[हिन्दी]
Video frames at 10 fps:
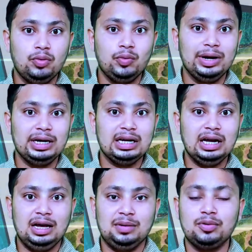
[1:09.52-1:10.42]
वेट का
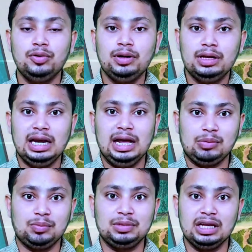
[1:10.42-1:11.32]
आपको
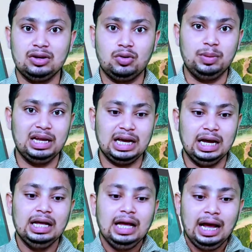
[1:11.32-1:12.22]
लैपटॉप देखने को मिलेगा
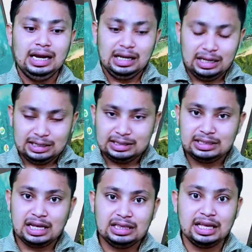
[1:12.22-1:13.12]
एंड अगर
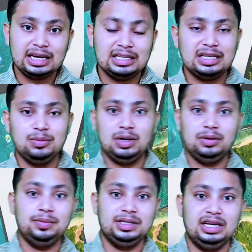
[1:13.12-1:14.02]
इसका थिकनेस के बारे
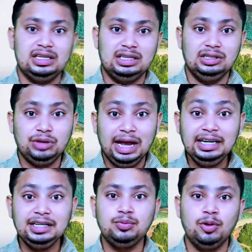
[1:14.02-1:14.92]
में बताया जाए तो
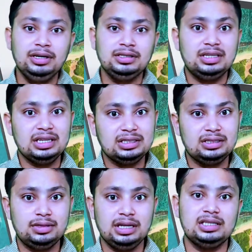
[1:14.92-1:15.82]

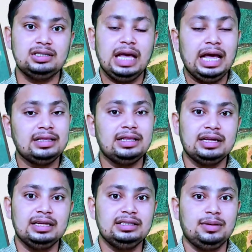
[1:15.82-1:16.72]
18.66
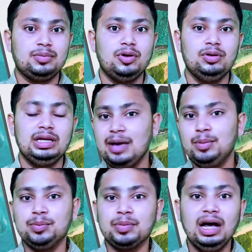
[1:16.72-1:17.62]
थिकनेस आपको
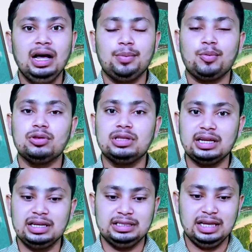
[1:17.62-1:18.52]
एम mm का आपको
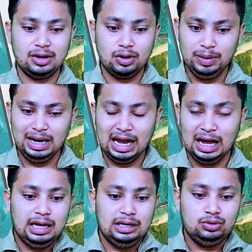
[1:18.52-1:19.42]
थिकनेस देखने को मिलेगा
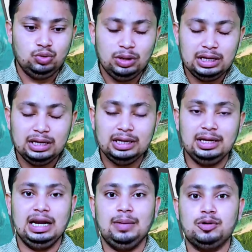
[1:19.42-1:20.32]
एंड जो
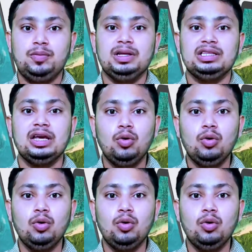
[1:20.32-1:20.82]
लैपटॉप आती है